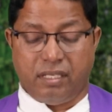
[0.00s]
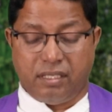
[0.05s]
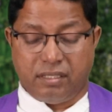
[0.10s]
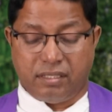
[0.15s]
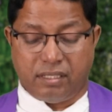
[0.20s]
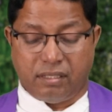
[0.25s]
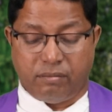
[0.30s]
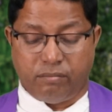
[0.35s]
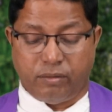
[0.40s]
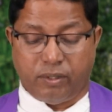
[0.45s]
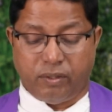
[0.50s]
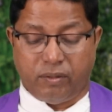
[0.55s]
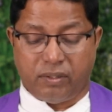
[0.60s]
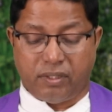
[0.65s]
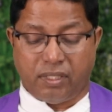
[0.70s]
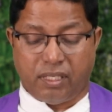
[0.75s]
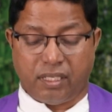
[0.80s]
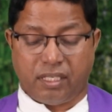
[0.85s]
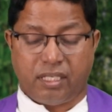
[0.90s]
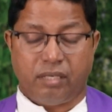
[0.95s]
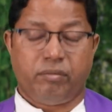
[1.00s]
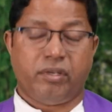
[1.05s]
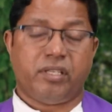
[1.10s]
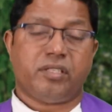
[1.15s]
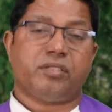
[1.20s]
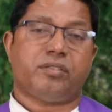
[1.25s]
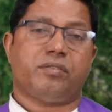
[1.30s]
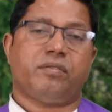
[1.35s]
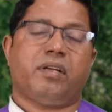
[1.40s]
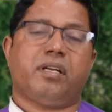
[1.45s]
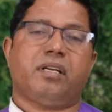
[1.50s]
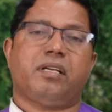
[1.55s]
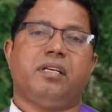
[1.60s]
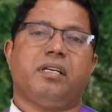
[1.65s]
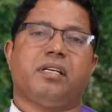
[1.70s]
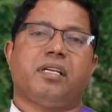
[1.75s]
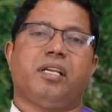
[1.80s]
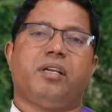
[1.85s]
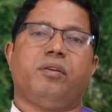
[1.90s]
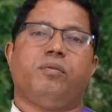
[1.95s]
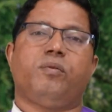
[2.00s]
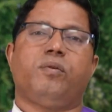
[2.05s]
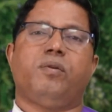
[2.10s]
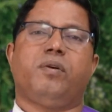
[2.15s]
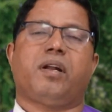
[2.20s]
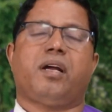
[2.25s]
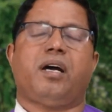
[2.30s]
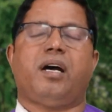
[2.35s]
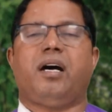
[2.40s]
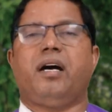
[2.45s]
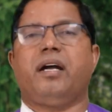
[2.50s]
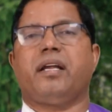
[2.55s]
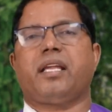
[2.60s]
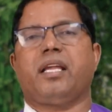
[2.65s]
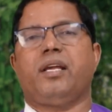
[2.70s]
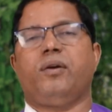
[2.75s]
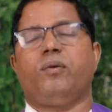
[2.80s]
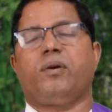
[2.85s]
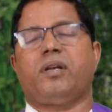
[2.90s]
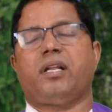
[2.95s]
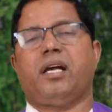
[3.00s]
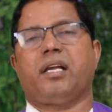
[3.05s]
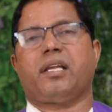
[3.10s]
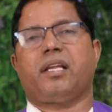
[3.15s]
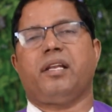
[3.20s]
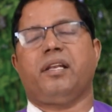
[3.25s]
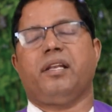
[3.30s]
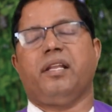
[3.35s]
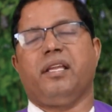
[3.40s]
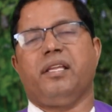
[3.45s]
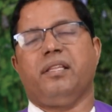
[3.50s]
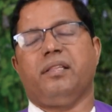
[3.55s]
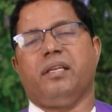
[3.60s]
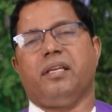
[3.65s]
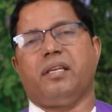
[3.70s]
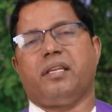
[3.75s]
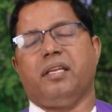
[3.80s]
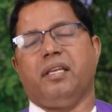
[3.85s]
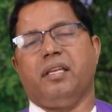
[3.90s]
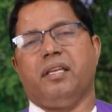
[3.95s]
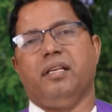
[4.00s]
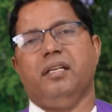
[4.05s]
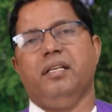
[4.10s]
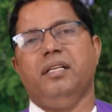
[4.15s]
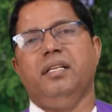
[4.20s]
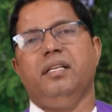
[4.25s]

ने संभवतः कभी स्वर्ग की ओर आंखें उठा के नहीं देखी